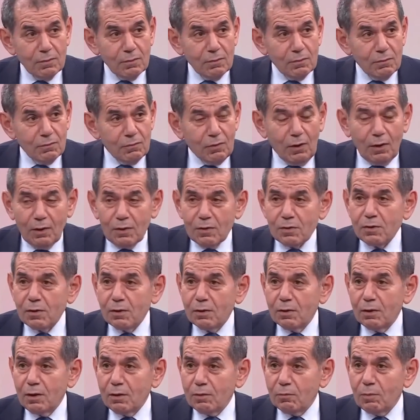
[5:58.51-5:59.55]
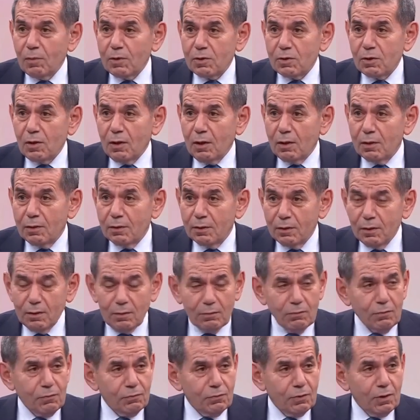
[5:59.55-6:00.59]
Faizlerin artması halinde
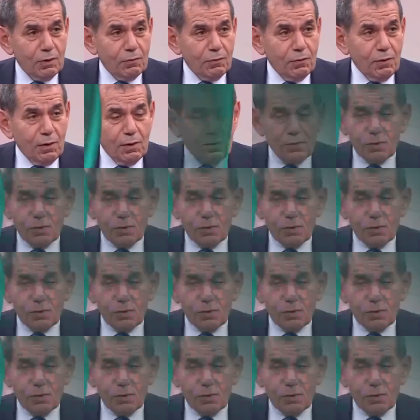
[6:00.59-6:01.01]
veya faizler